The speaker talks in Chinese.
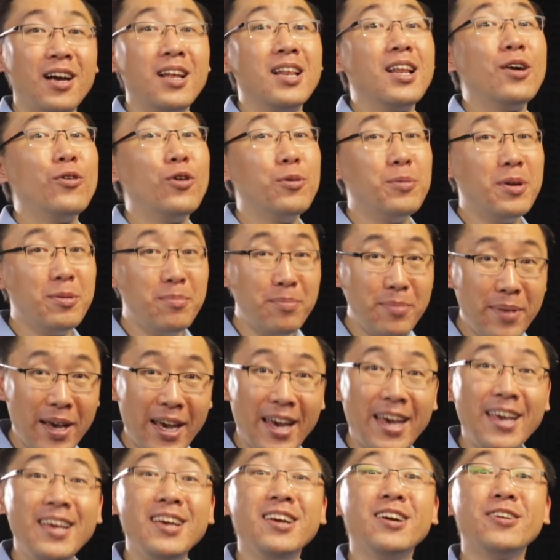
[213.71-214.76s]
那我们
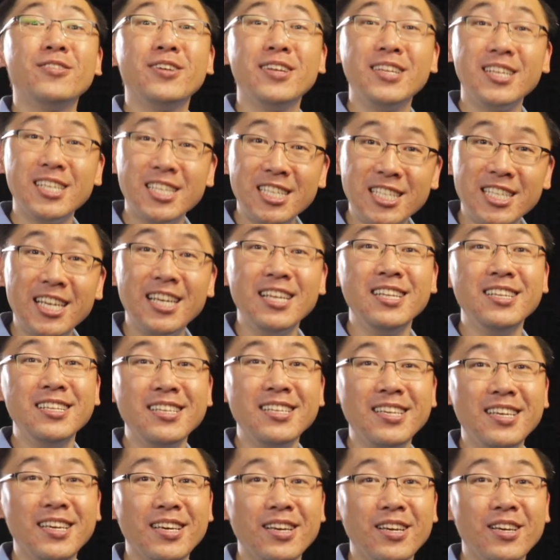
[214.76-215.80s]
每一个人的身
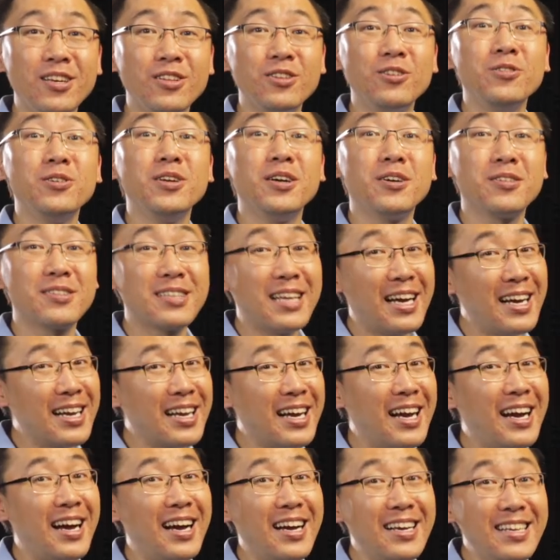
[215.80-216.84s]
体都有大
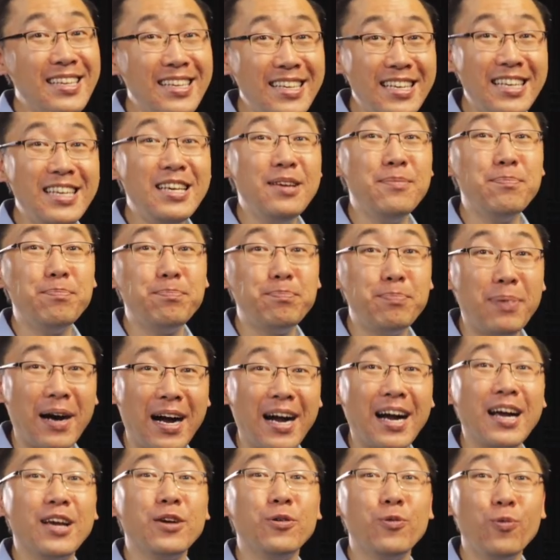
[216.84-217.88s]
概一
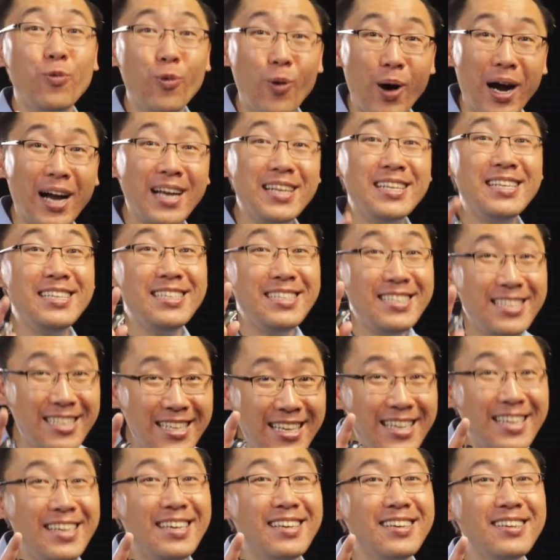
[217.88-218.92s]
百万
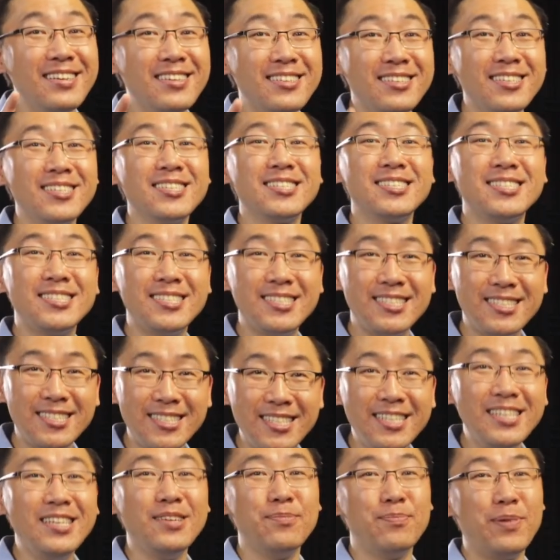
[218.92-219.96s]
亿的
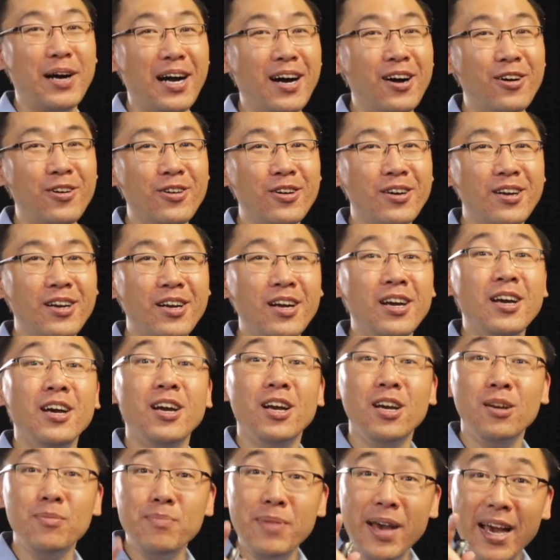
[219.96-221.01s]
细胞，
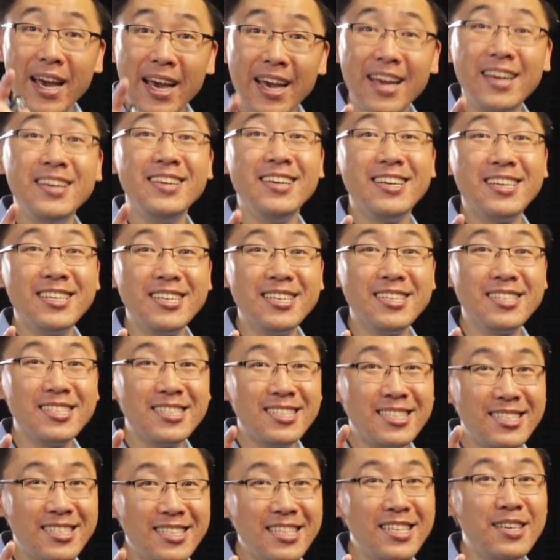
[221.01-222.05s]
每一颗
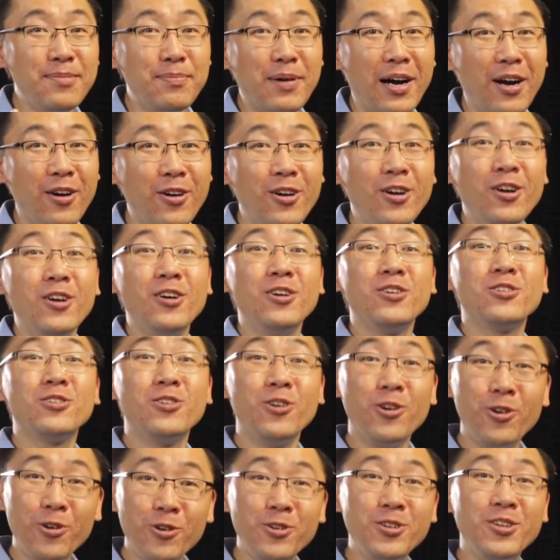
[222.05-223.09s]
细胞
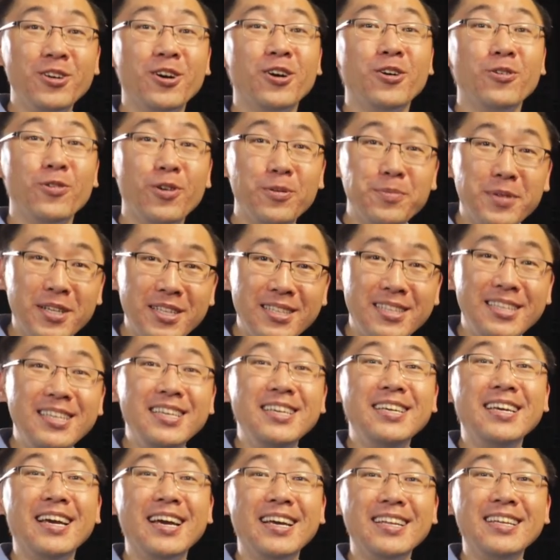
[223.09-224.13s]
都有我们
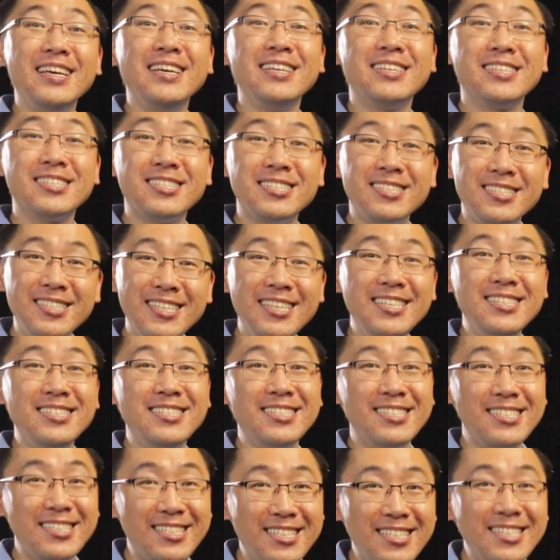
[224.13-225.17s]
DNA 的信
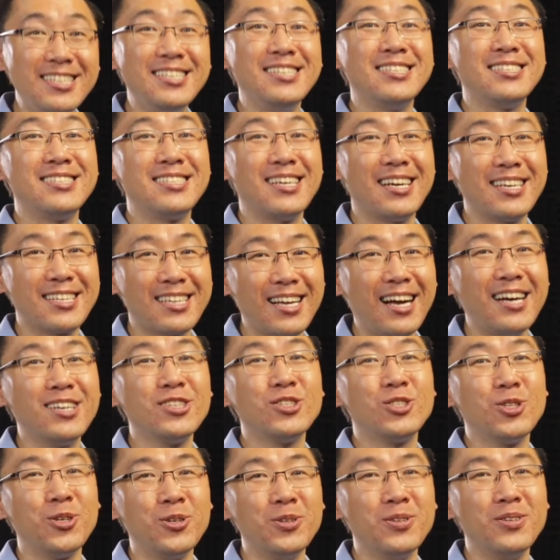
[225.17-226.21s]
息在当
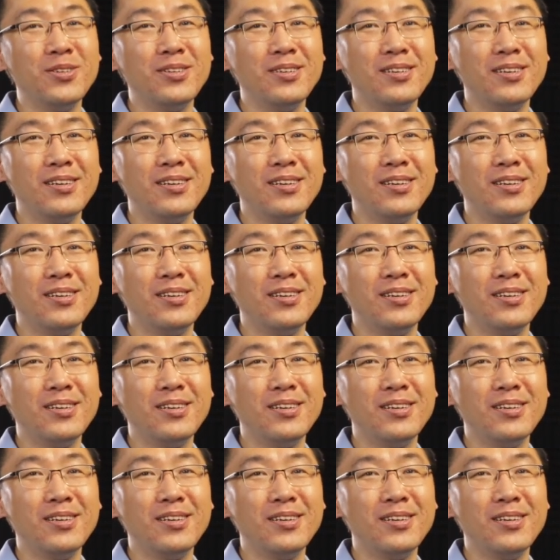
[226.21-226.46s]
中。